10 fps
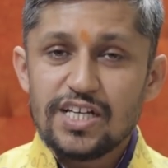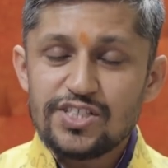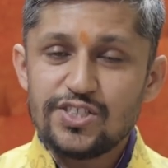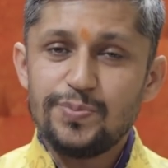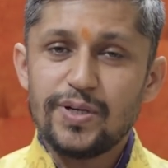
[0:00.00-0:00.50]

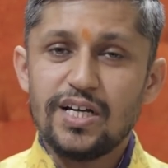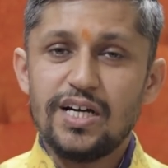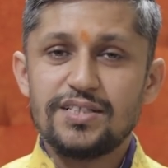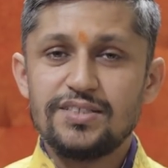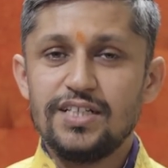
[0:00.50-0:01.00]
इसी
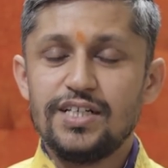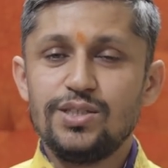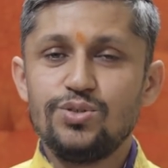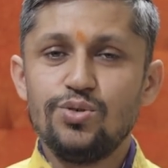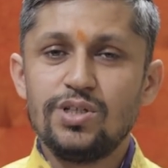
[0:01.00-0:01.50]
प्रकार से
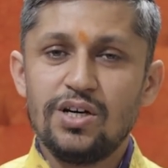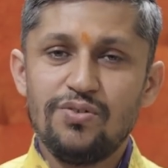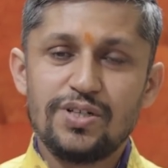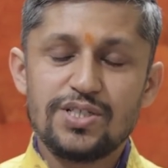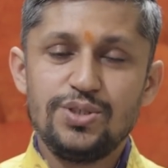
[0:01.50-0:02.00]
हिंदू
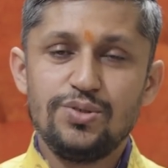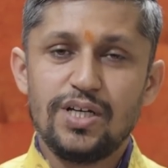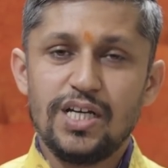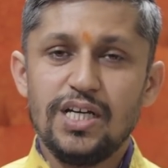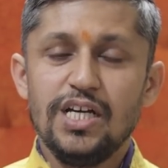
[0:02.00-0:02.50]
नववर्ष जो
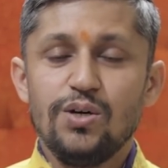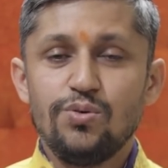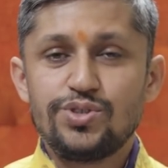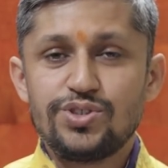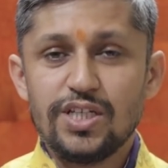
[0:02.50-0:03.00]
है
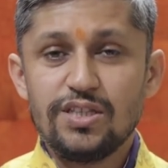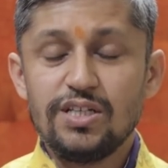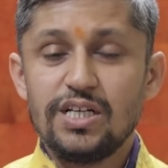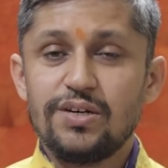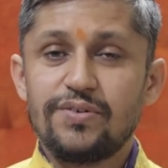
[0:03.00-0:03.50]
वो
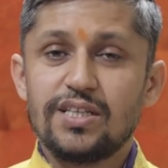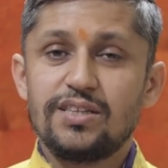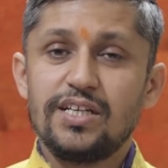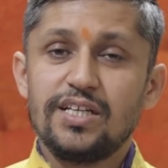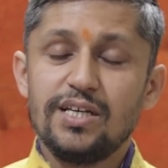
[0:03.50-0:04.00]
चैत्र
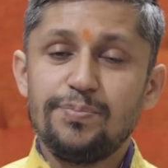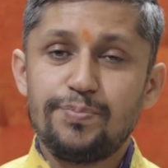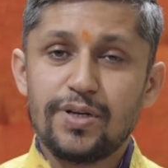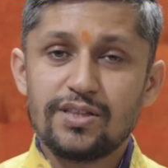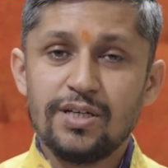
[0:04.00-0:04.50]
नवरात्रे के
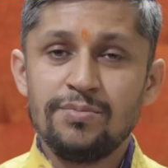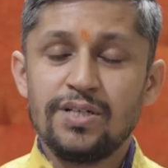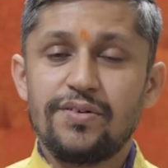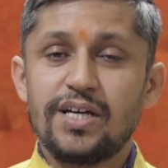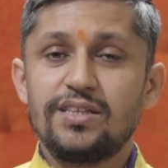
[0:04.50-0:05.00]
प्रथम
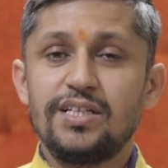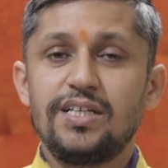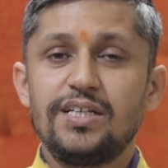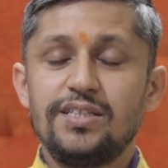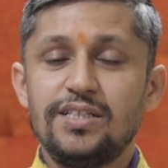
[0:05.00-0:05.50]
नवरात्रे
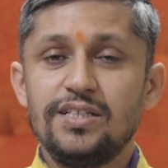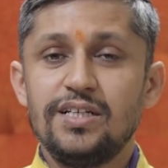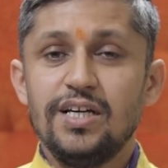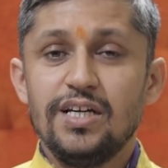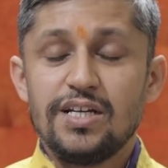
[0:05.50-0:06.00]
के दिन
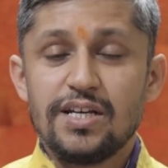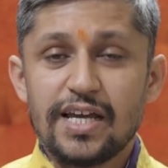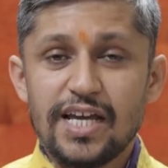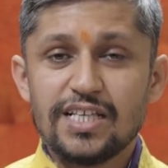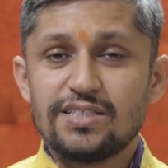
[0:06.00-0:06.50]

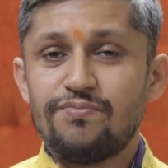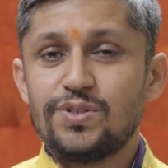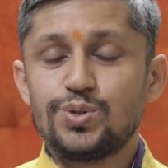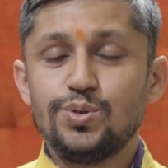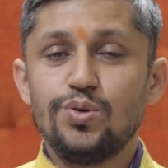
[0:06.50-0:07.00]
नया
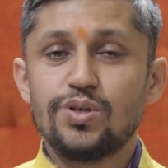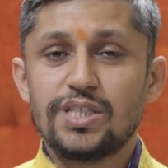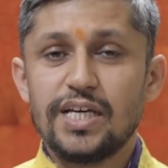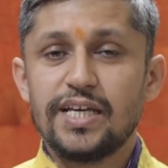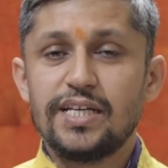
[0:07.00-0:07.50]
संवत शुरू
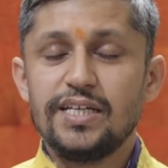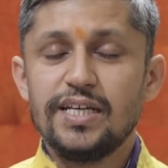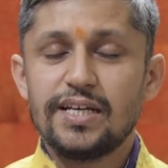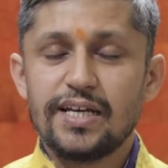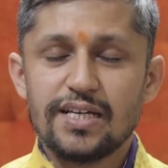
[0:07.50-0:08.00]
होता है यानी
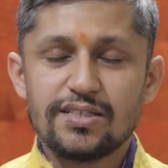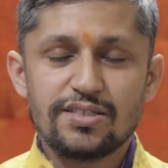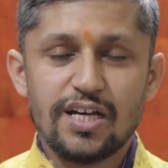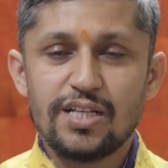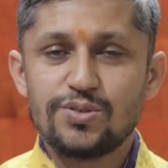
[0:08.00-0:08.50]
कि नया
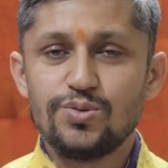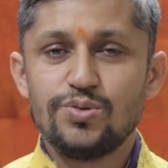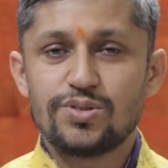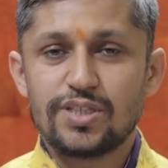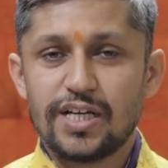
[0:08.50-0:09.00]
साल
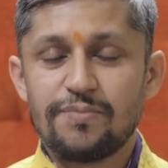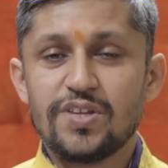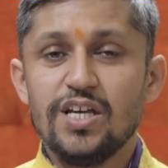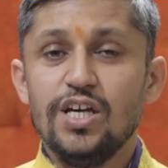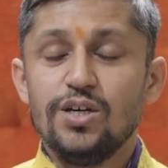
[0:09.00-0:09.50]
शुरू होता
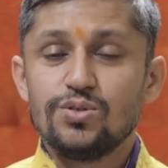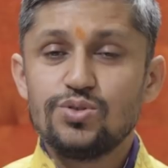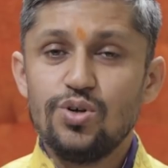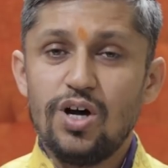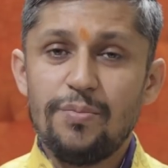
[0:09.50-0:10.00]
है तो
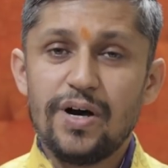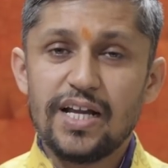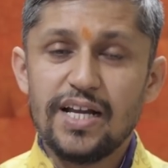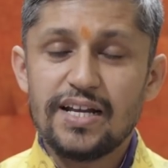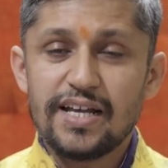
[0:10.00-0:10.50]
जो
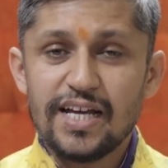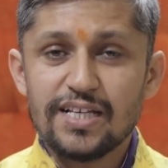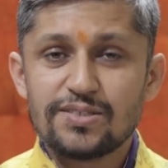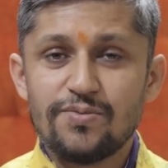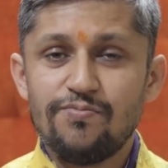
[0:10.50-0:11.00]
हमारा
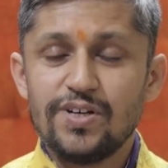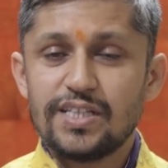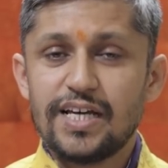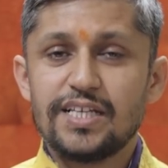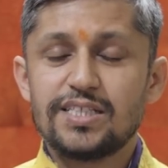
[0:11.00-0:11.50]
नया
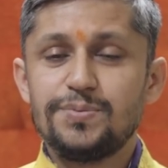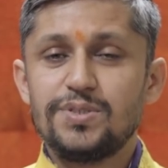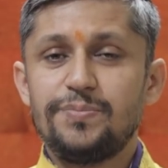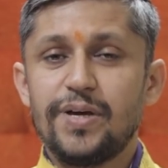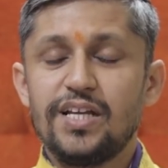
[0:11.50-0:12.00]
सम्मत है
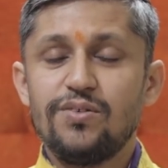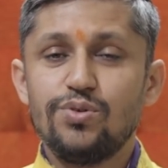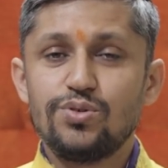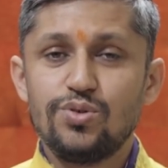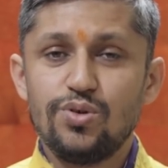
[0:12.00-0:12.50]
सबसे पहले
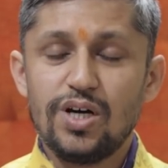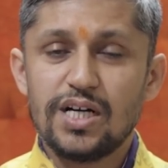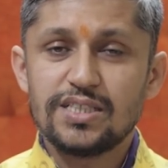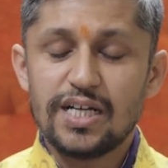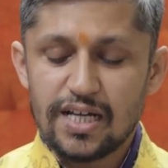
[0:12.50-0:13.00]
वो दो
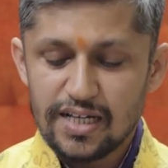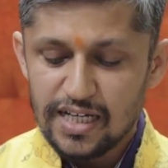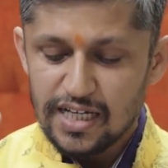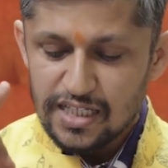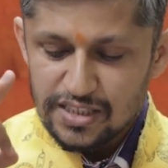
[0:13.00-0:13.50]
हज़ार
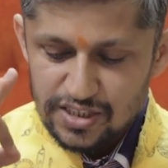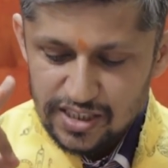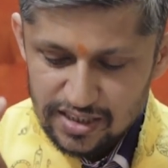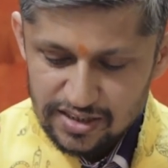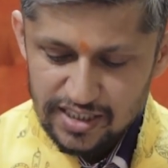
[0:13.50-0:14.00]

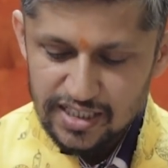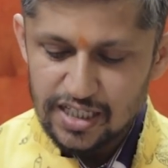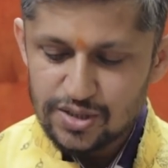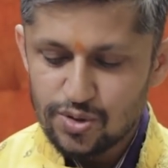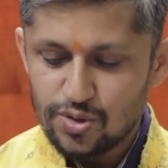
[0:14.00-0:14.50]
छिहत्तर
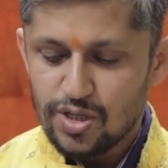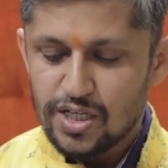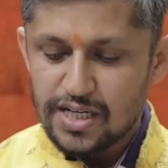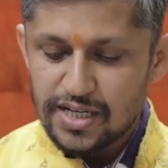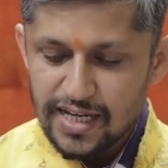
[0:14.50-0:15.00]
का जो
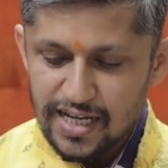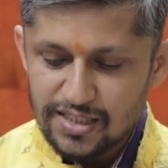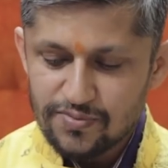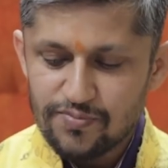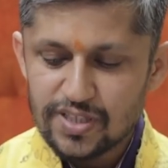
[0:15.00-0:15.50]
नया
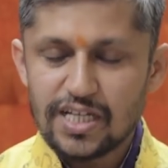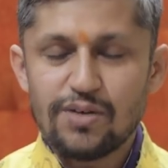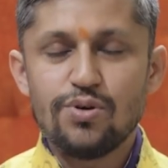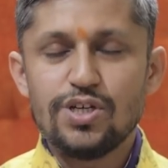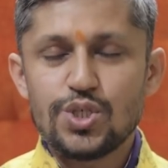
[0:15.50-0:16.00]
सम्मत
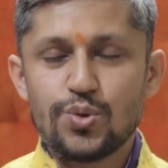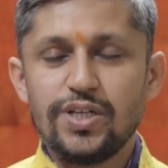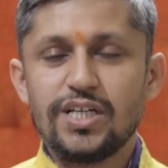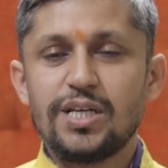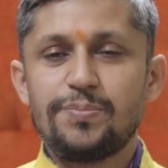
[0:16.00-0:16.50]
है वो
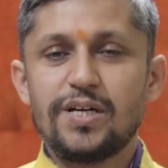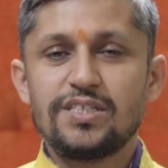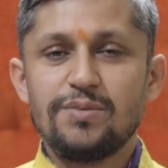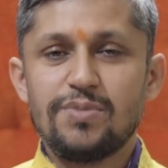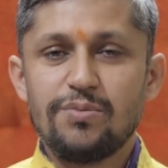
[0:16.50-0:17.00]
ईश्वरीय कृपा
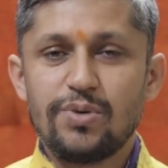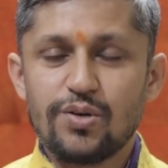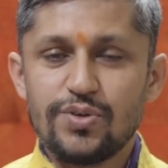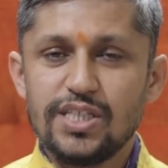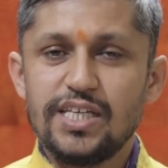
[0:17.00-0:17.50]
से माँ
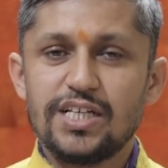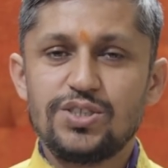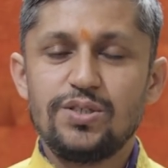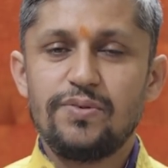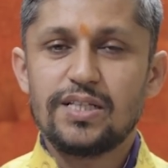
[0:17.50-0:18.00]
भगवती के
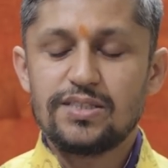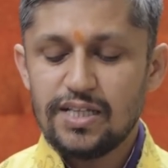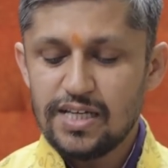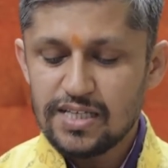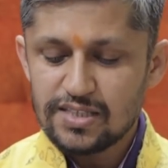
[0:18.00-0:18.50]
आशीर्वाद
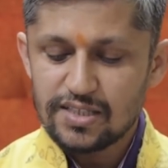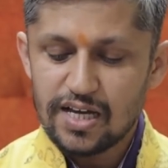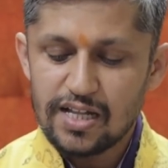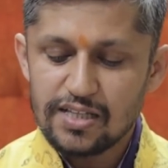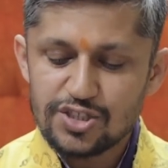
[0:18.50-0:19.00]
से इस
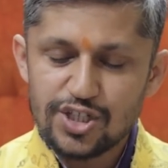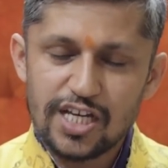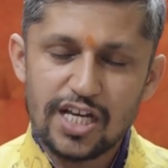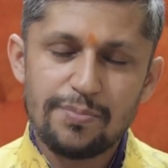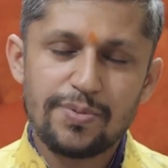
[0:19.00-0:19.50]
साल
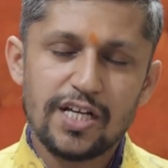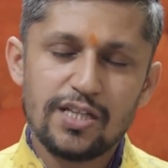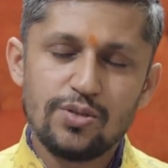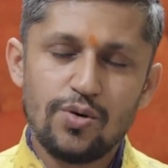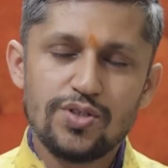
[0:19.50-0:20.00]
6
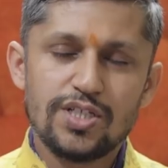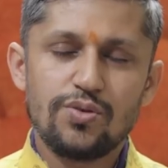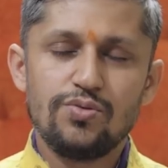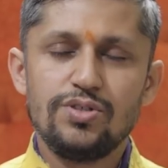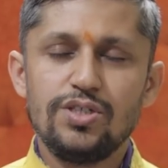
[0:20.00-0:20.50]
अप्रैल
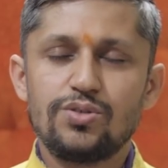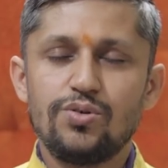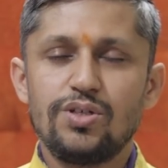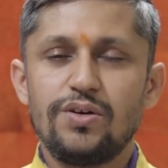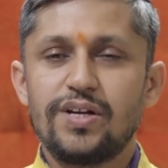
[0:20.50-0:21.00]
2019
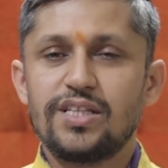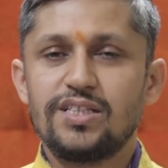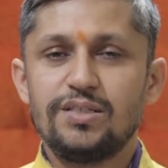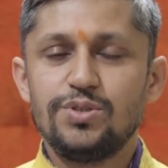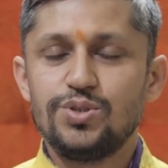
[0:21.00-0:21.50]
को
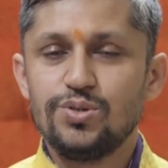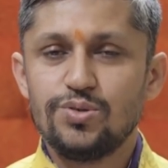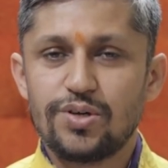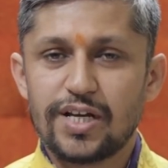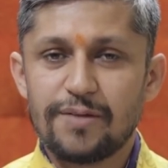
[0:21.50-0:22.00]
नवरात्रे में
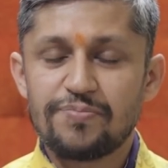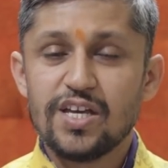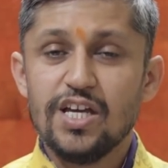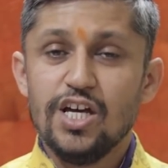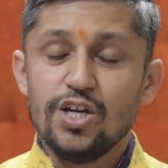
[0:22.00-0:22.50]
शुरू हो रहा है
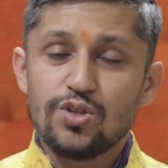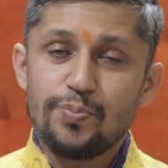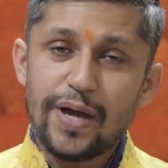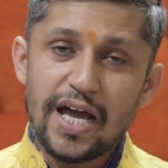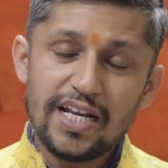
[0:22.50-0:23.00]
तो
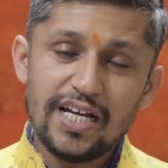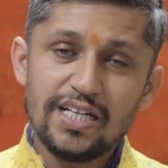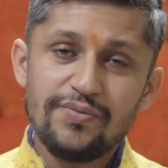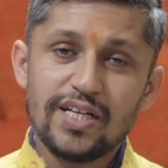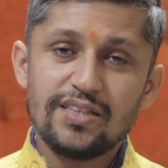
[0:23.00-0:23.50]
पहला
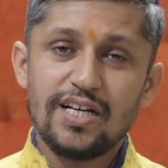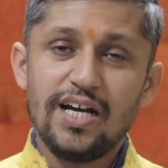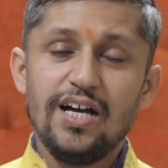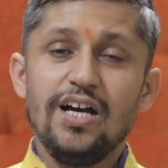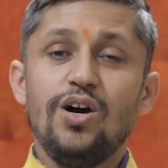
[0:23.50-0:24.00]

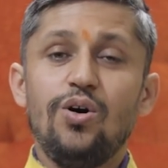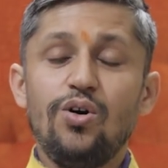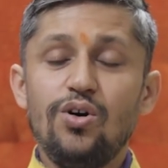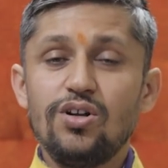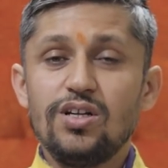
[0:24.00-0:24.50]
नवरात्रा
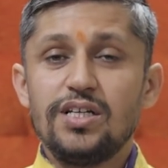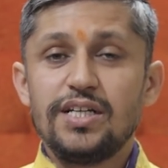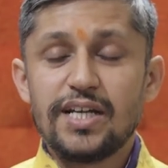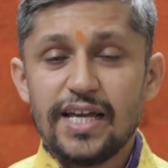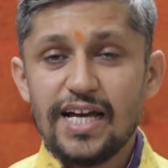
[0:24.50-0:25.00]
और
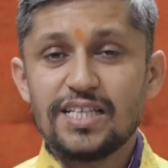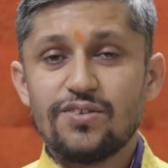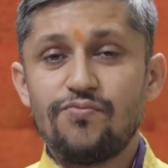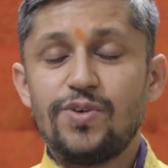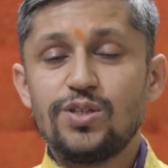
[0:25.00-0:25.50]
नया
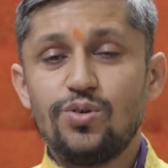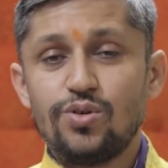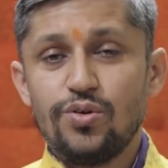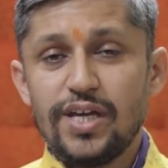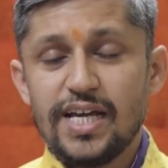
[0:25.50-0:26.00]
सम्मत
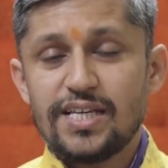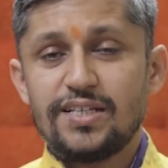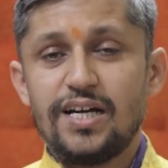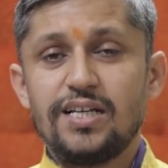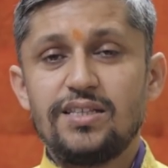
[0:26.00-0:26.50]
दोनों एक
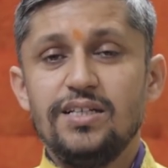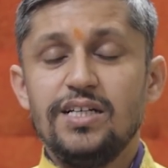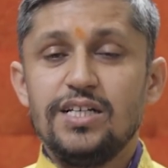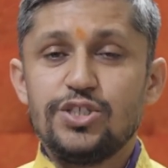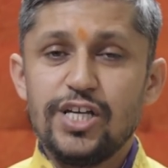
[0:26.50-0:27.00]
साथ
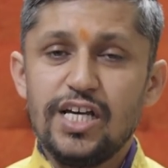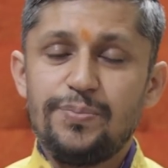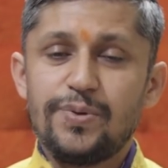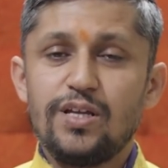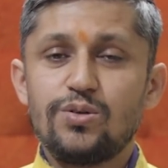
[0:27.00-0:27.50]
6
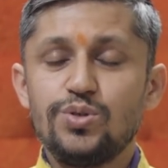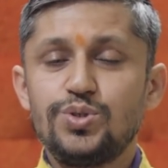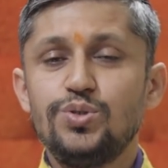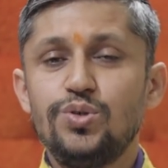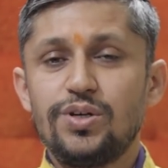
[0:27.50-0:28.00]
अप्रैल को
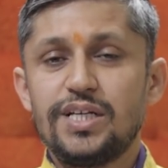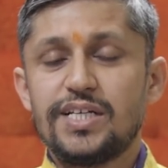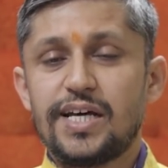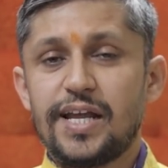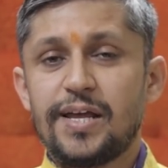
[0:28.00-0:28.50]
शुरू होने
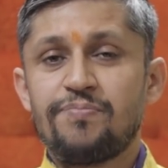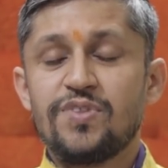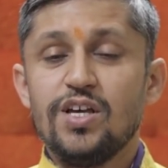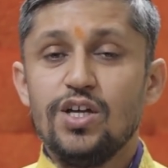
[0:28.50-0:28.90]
जा रहे हैं